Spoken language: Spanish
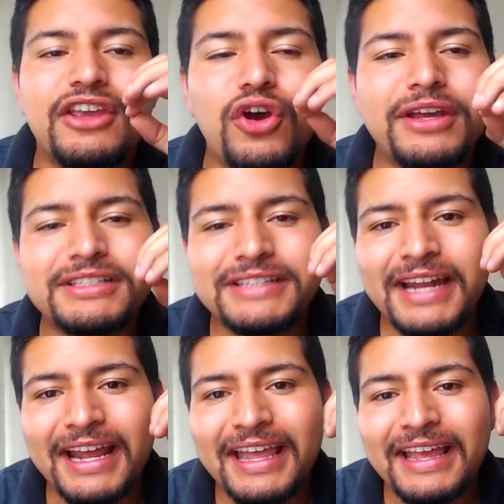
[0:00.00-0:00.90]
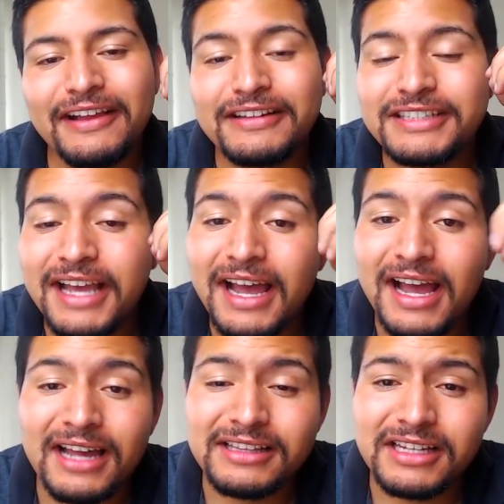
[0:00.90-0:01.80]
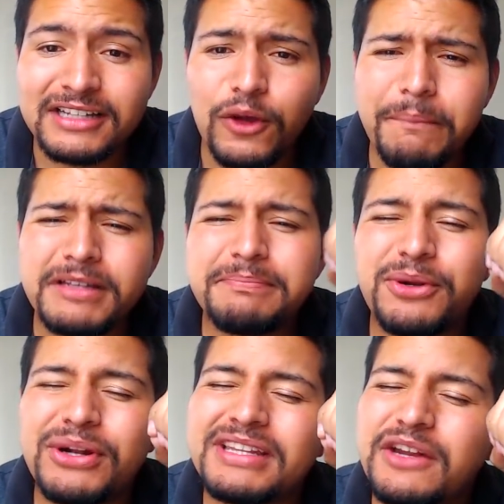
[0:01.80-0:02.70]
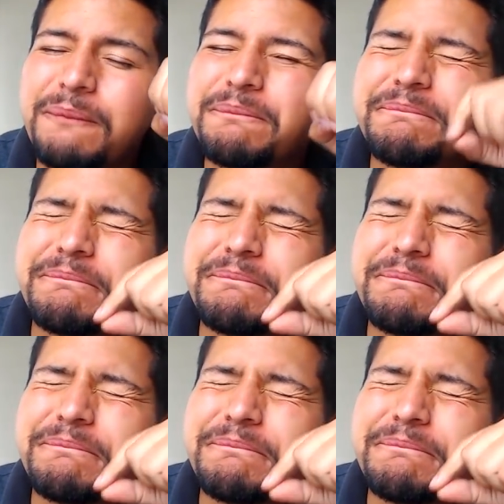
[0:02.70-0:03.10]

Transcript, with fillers: Yo quisiera que sea Andrés López, pero él tiene